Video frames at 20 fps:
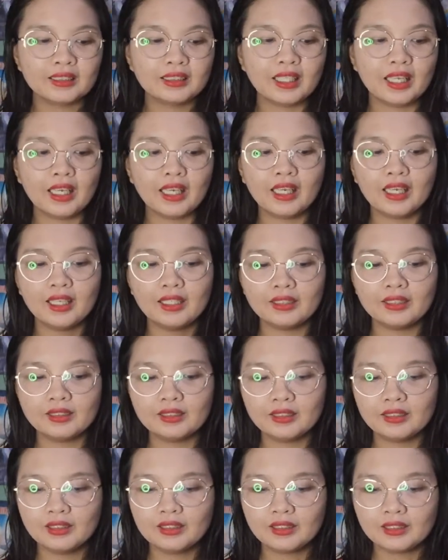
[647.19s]

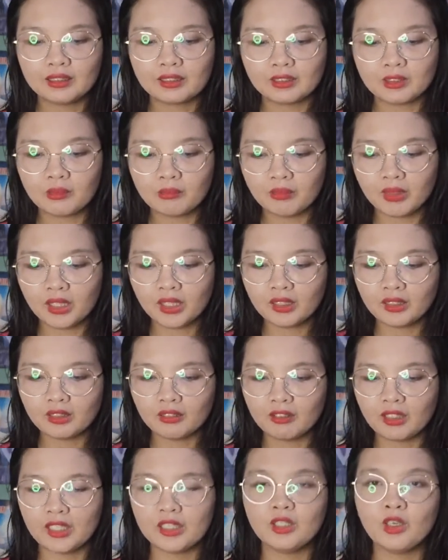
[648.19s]
Then,
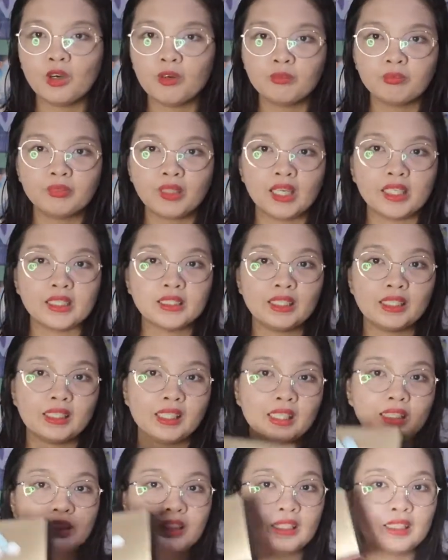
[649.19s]
tomorrow, I hope darting
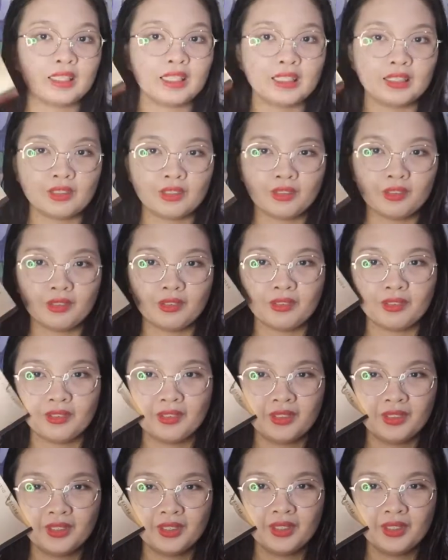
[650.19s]
na isang ganito ko.